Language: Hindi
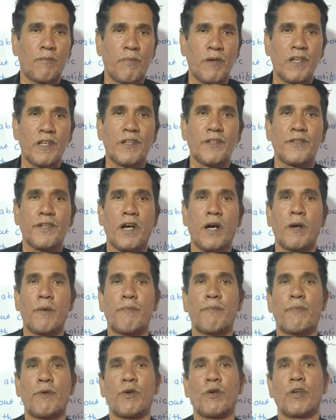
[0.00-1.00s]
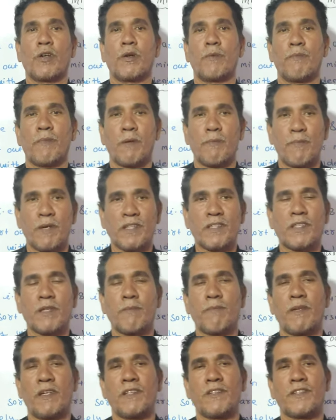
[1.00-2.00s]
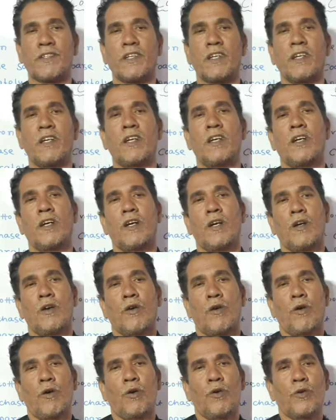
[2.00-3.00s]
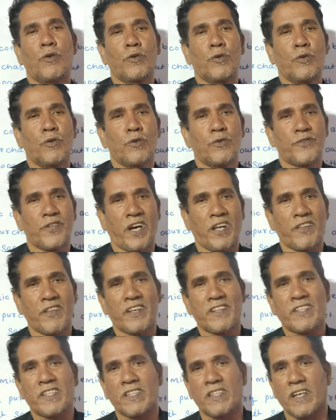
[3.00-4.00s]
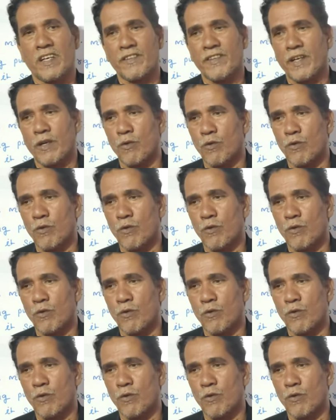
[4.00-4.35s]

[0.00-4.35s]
प्लीज़ आप लोग मेंबरशिप लीजिए और ज़्यादा से ज़्यादा